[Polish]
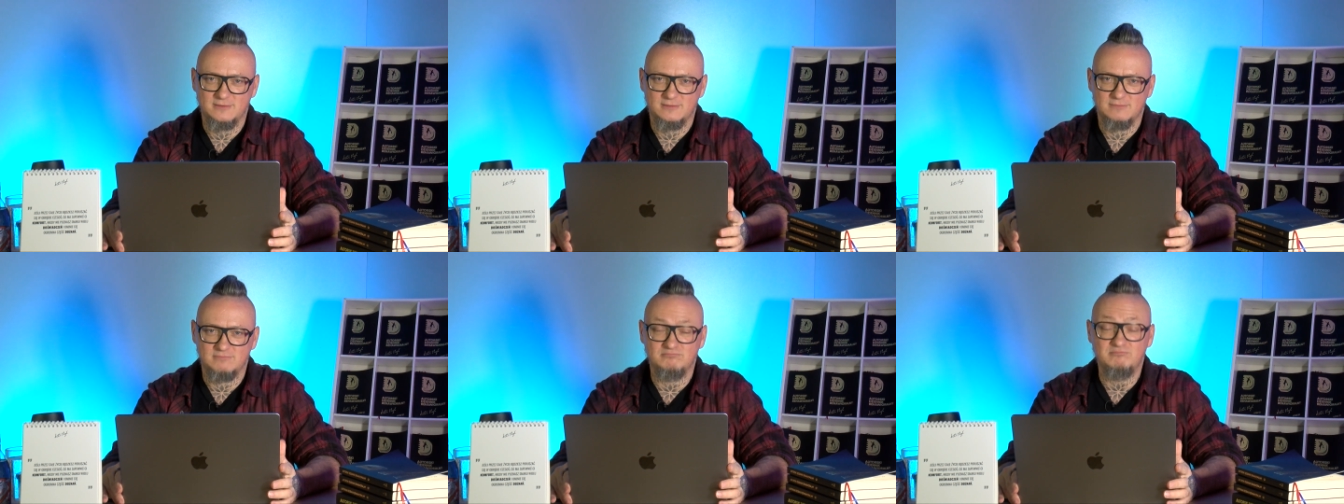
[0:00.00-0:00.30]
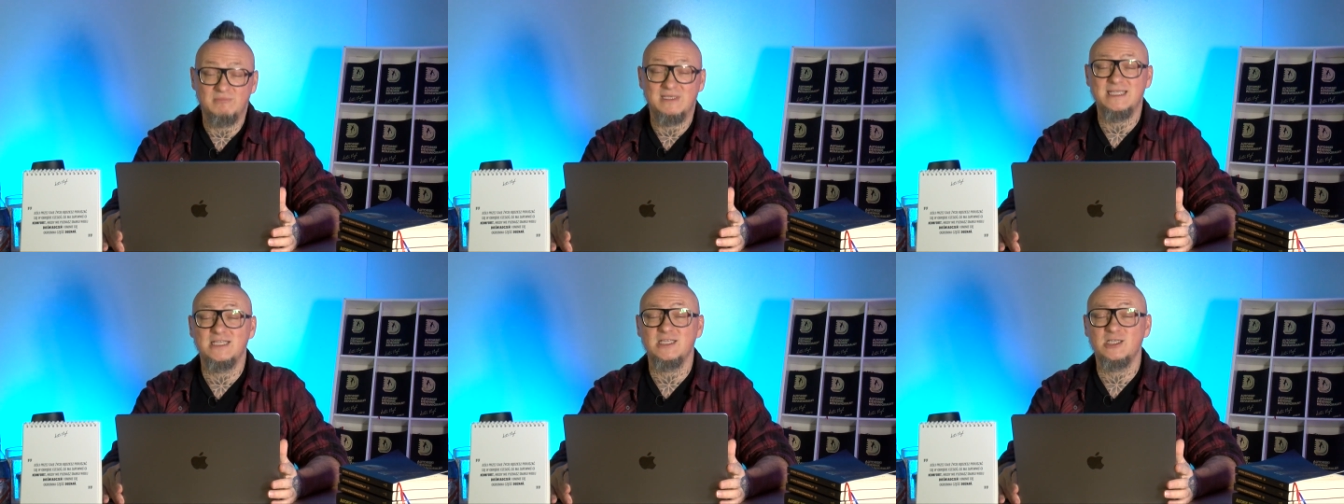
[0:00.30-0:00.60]

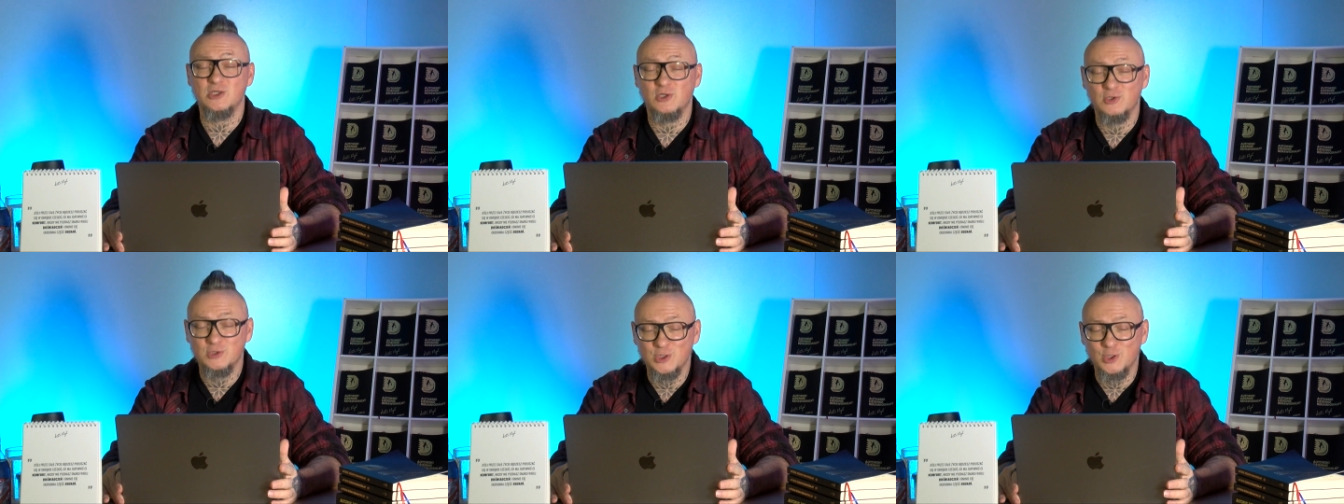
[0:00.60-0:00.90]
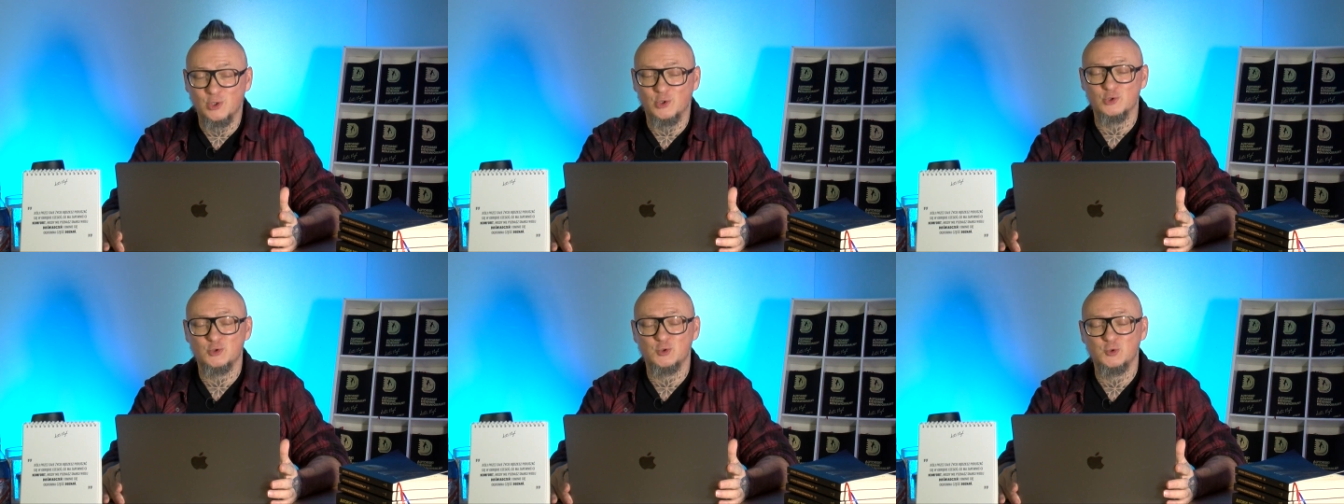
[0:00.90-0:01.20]
Miliony
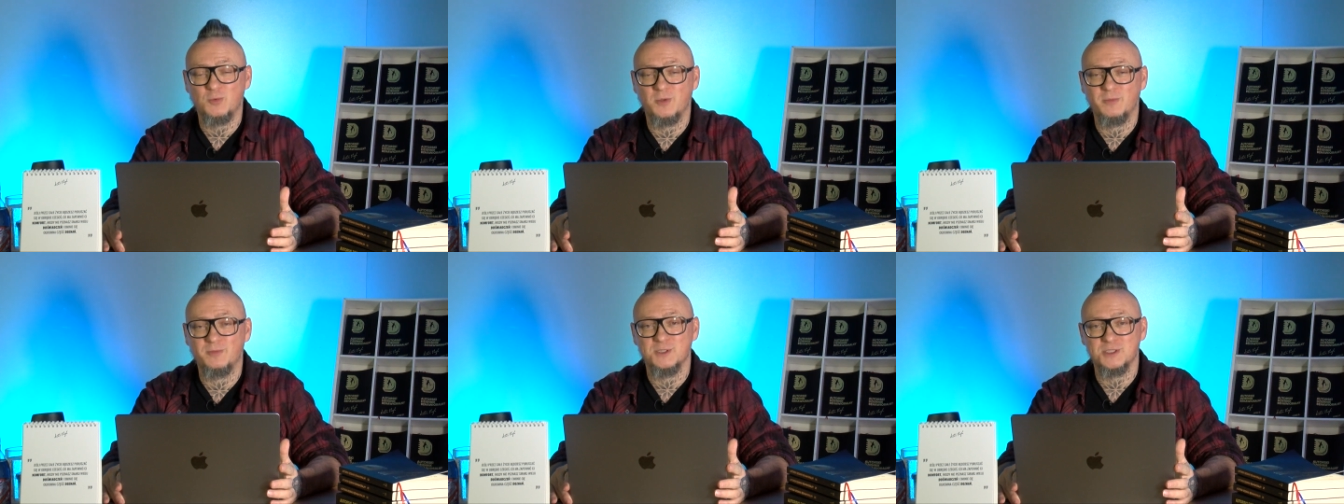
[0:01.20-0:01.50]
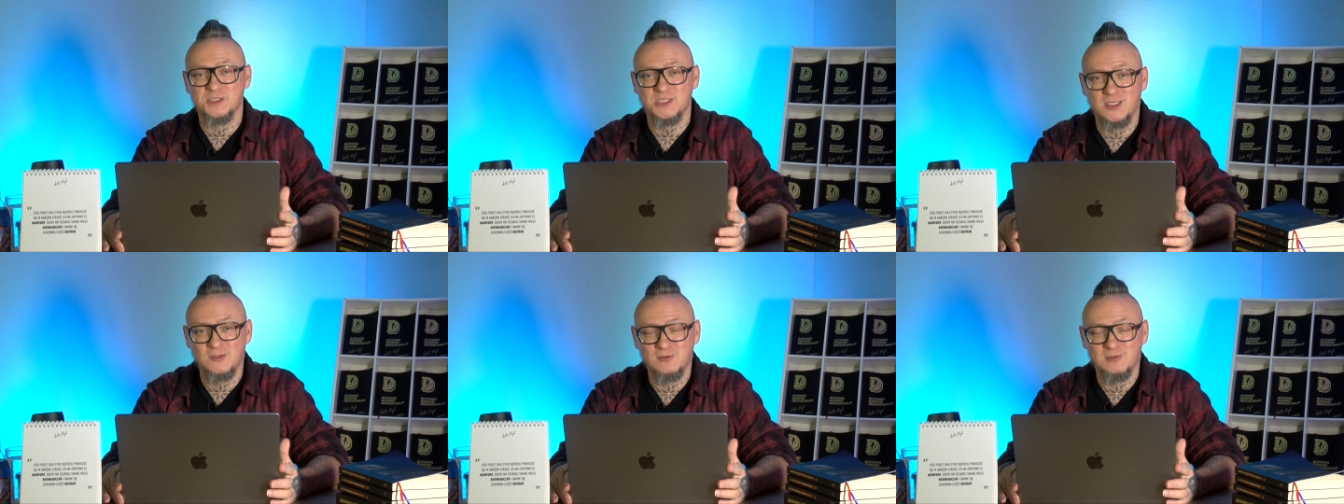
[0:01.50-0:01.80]
osób
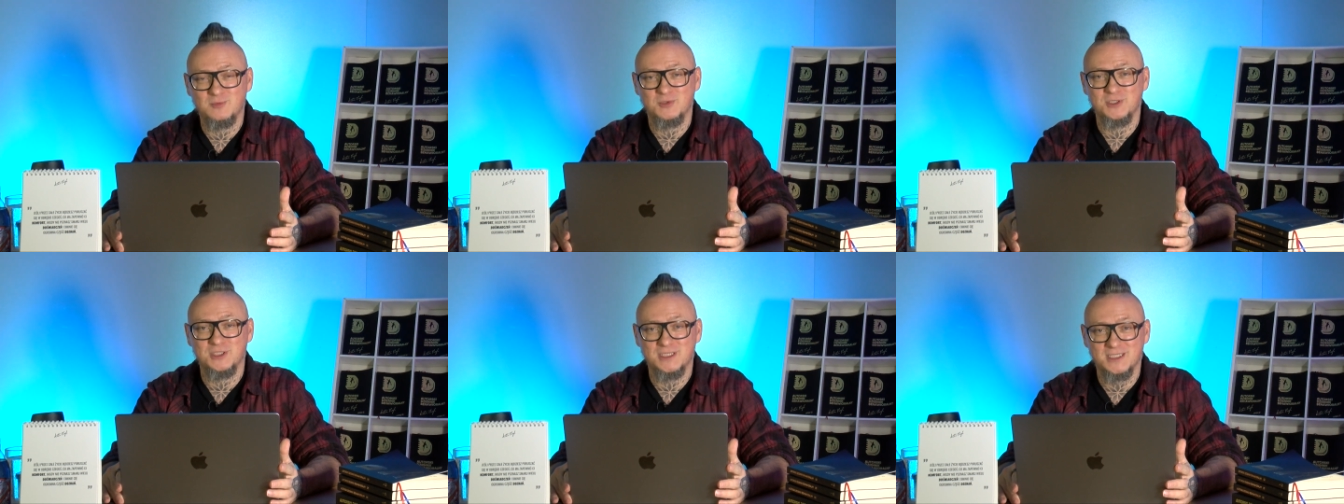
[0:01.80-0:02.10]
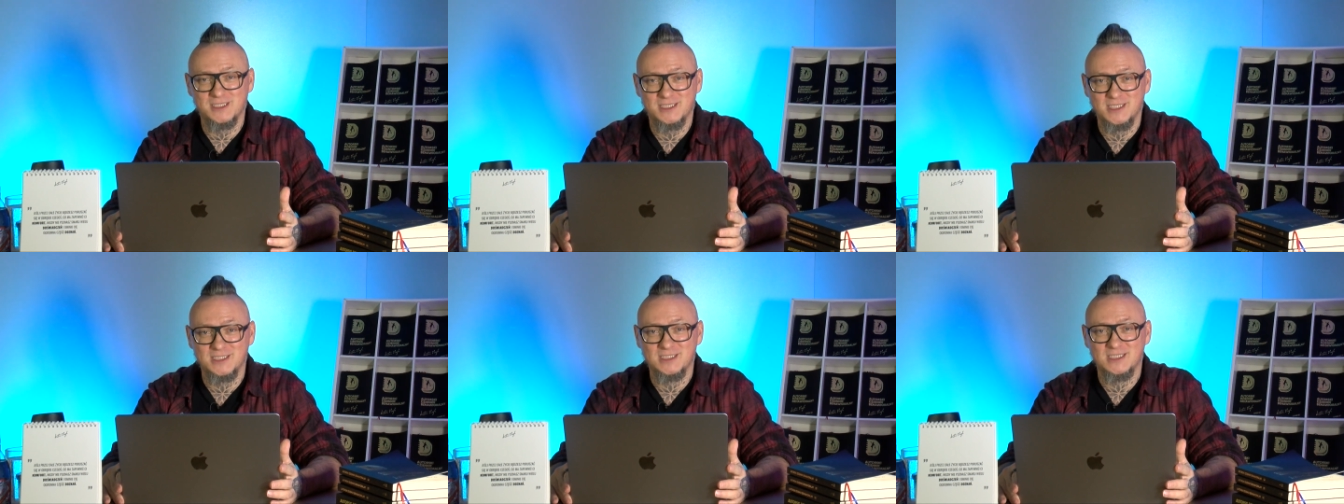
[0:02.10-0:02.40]
obejrzały moje
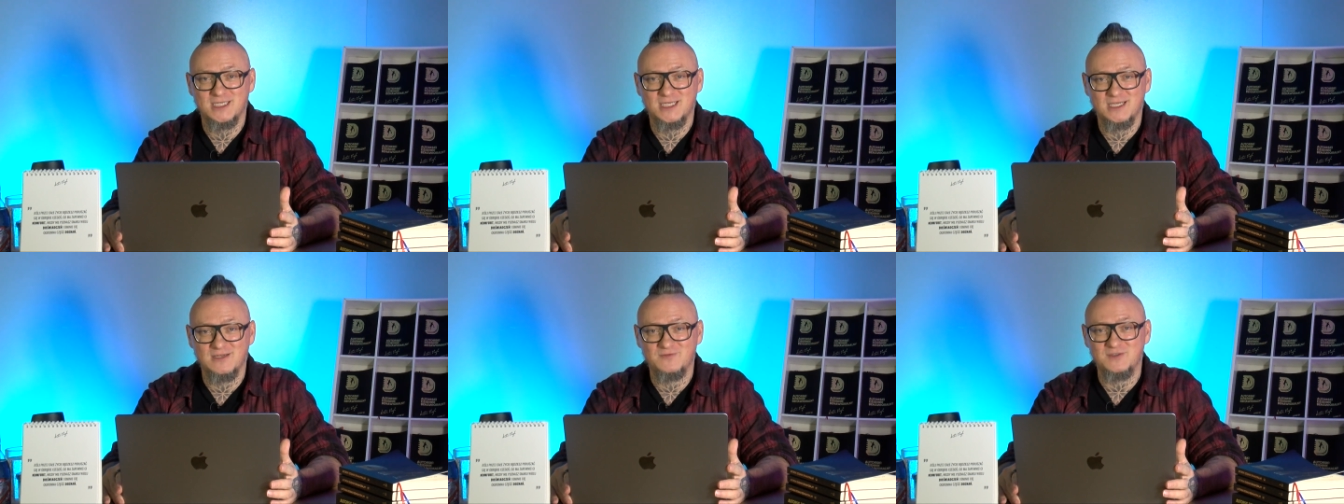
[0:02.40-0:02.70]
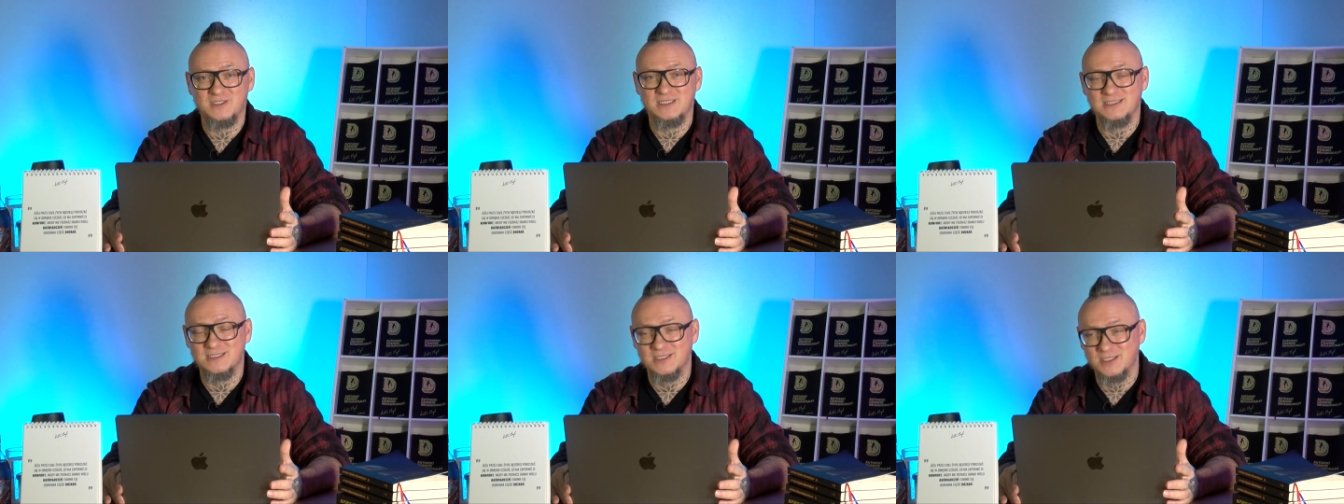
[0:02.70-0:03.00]
nagrania w
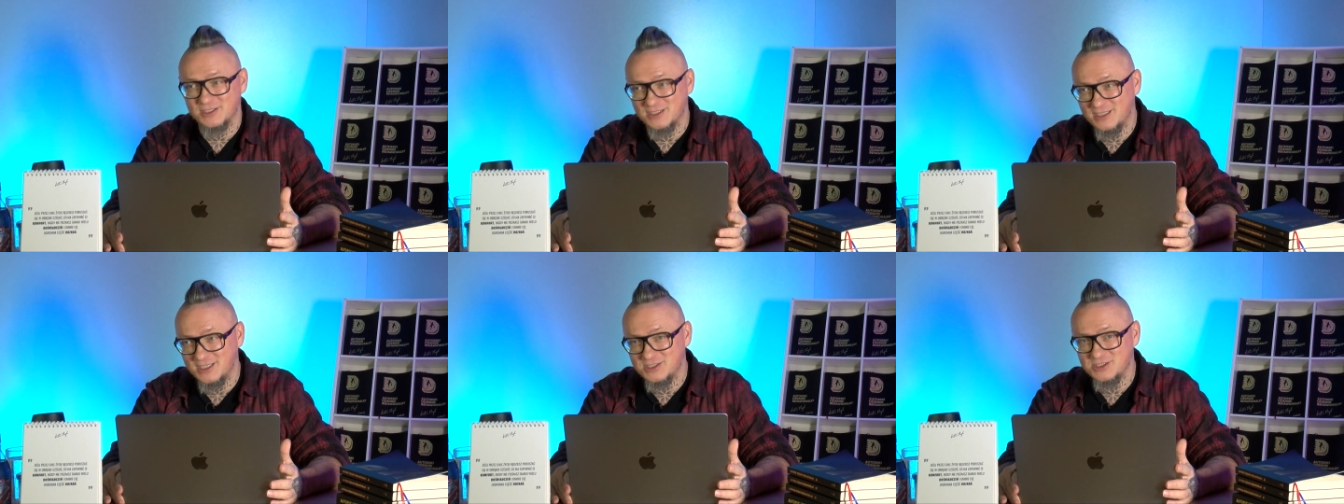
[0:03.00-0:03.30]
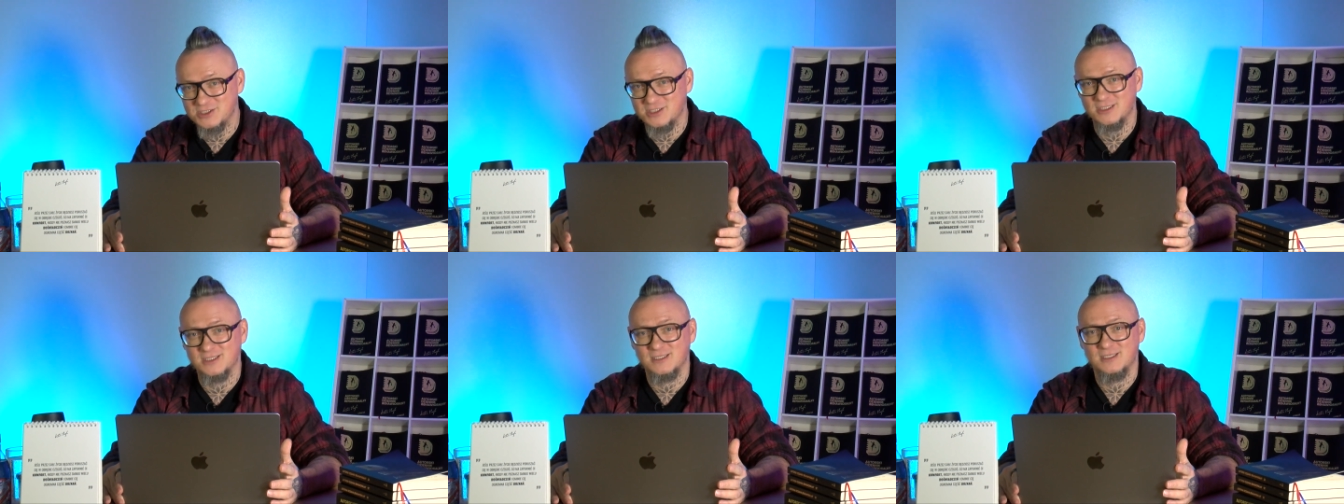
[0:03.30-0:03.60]

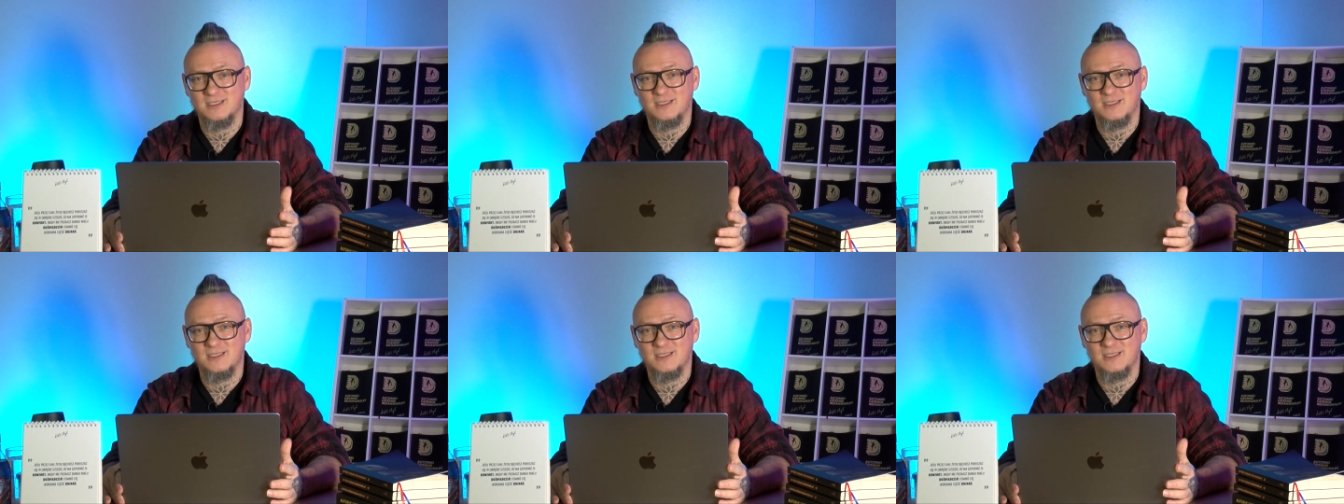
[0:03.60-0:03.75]
internecie,